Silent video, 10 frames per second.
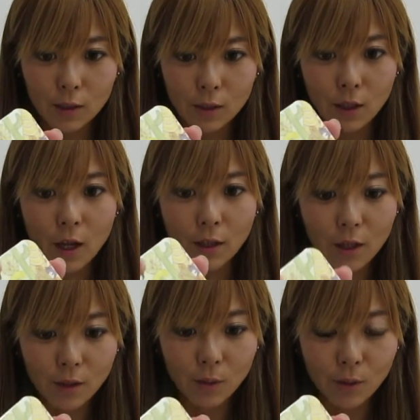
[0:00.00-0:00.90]
付けたい
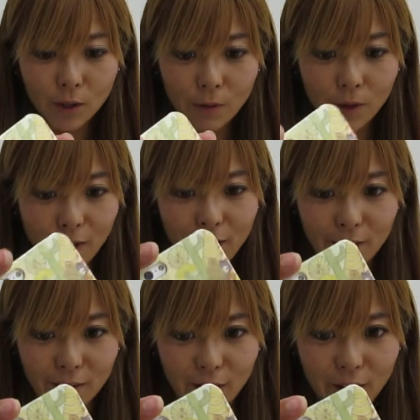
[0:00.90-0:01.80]
なっていう方は
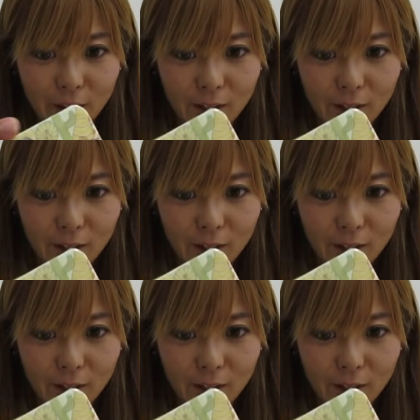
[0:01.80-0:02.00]
選んで